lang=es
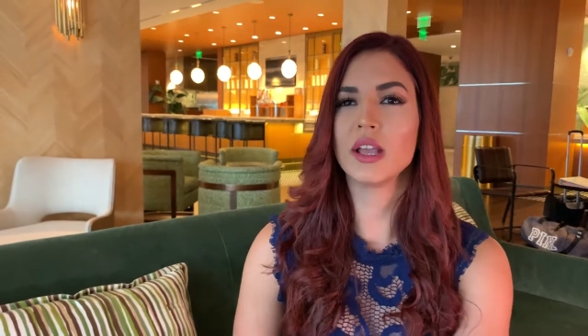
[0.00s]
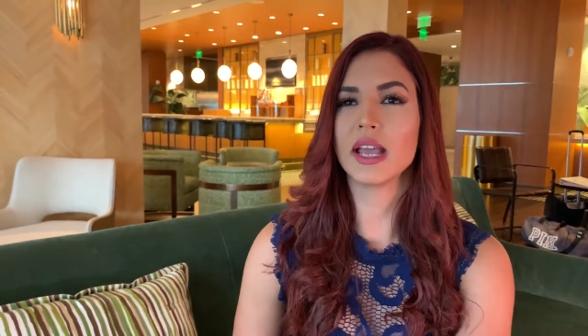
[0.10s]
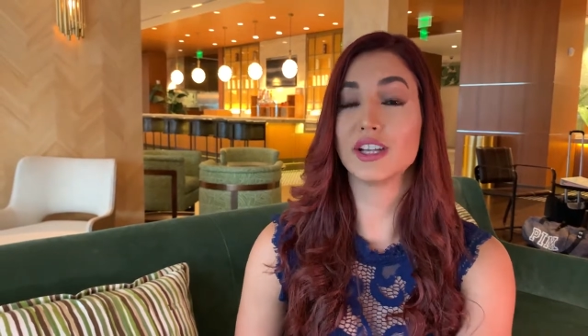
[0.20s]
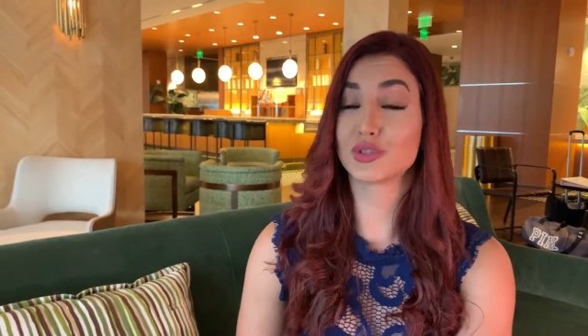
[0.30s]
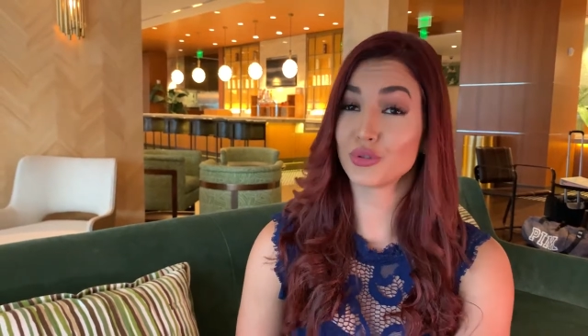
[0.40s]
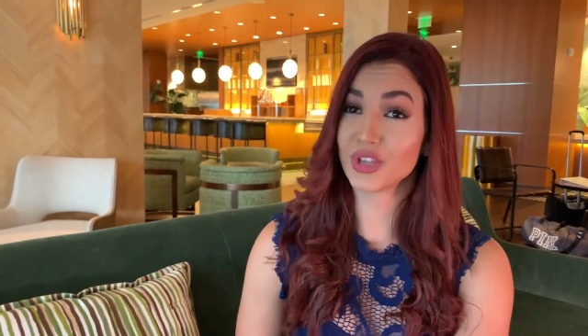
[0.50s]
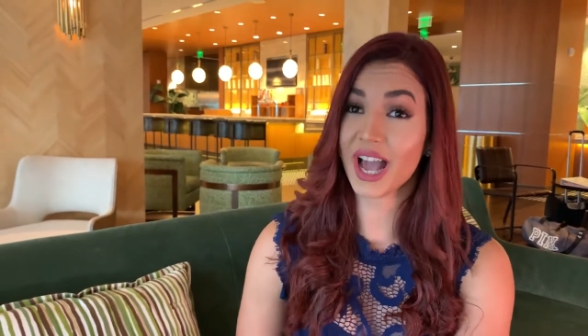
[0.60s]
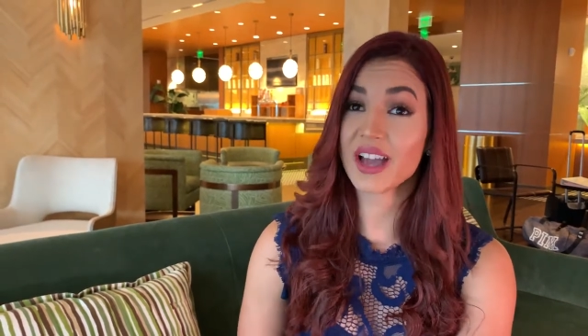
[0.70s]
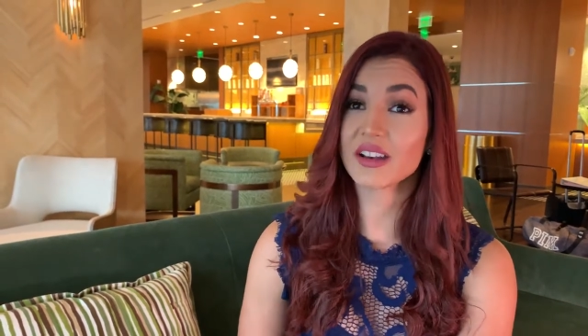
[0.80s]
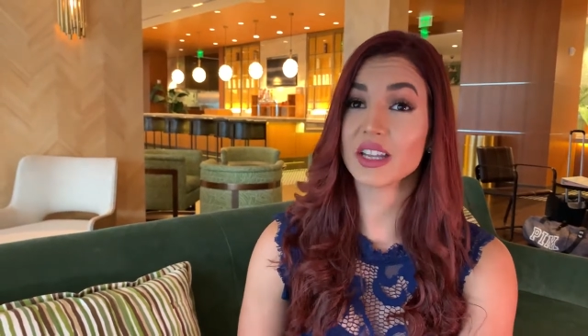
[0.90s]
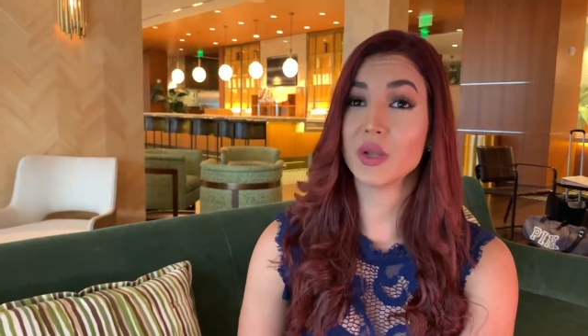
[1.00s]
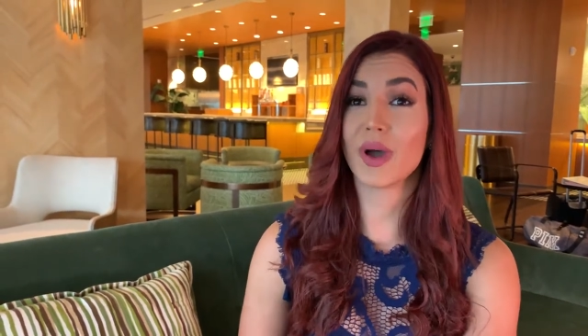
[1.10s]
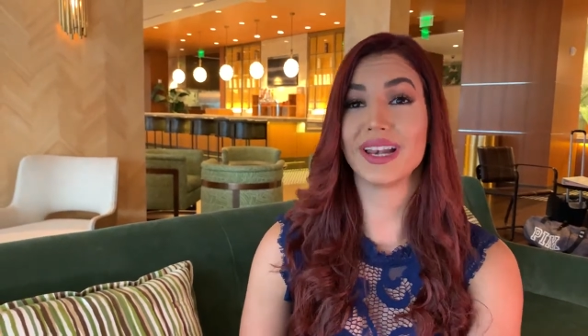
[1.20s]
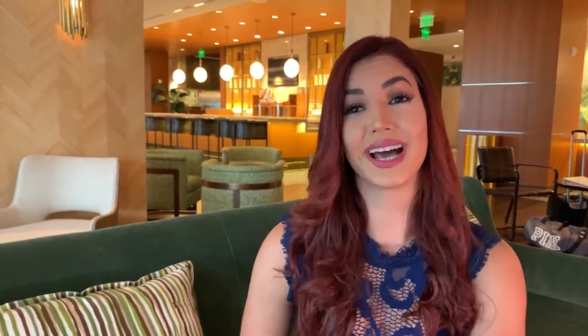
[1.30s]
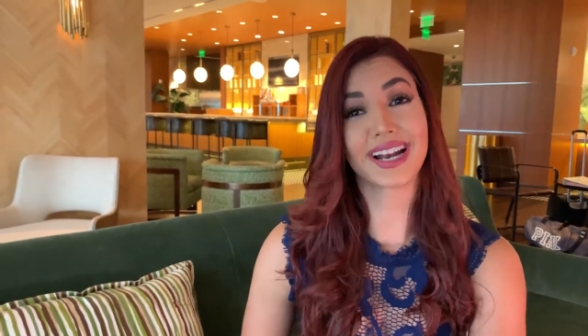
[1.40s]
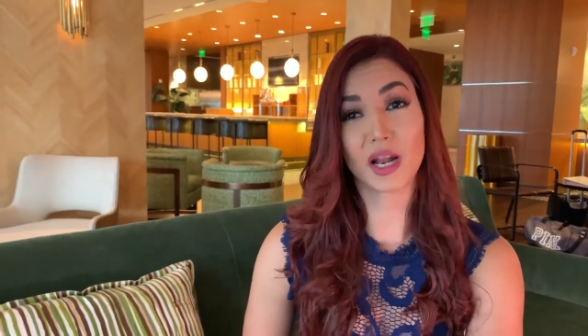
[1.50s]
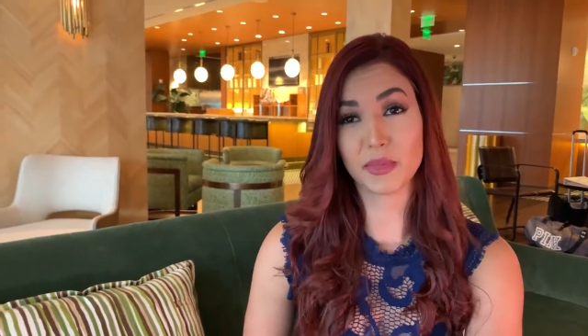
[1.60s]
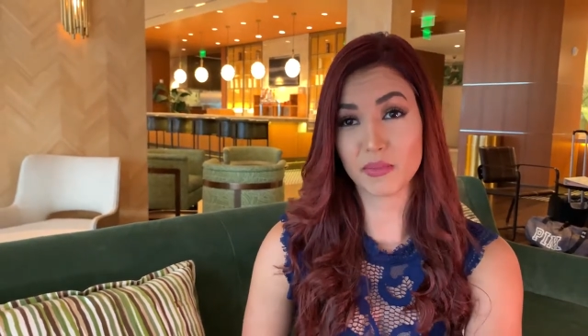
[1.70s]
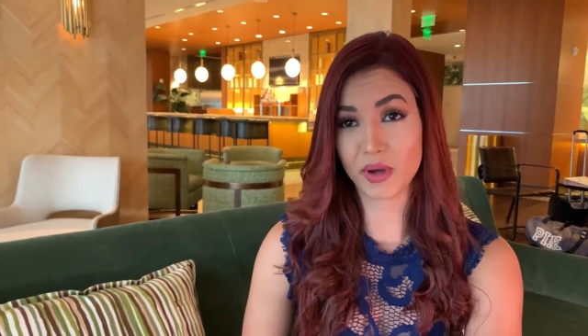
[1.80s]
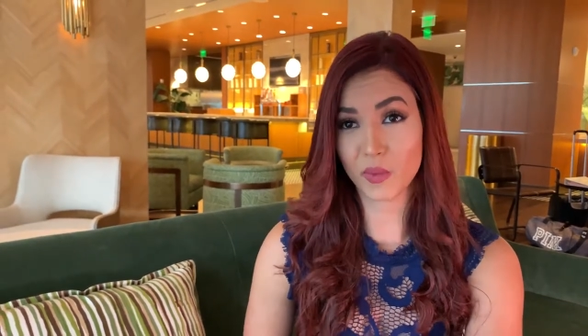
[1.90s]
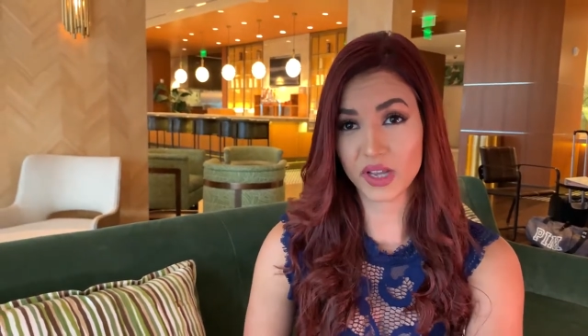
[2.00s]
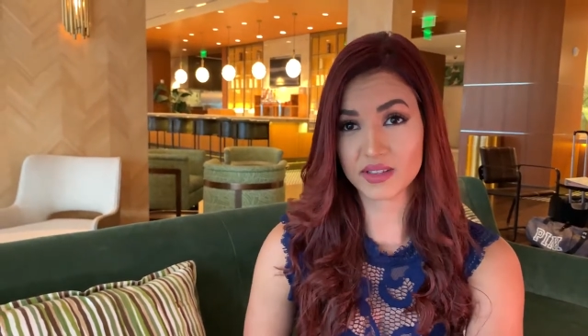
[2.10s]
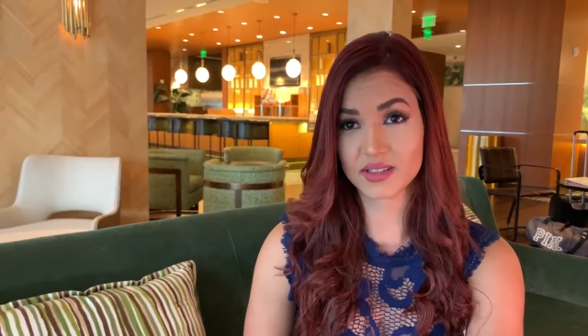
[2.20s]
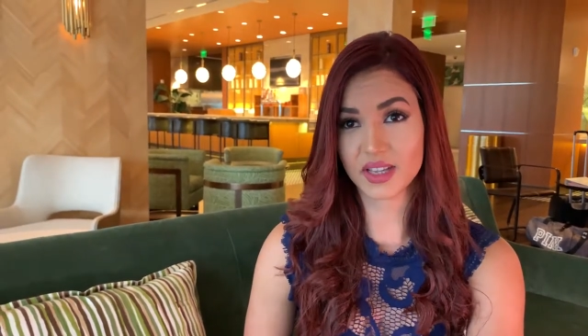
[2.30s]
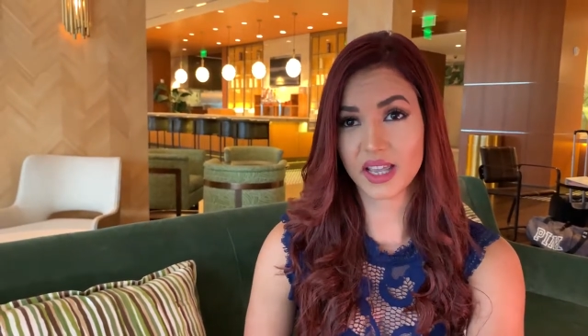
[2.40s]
estudiar y bailar a la misma vez.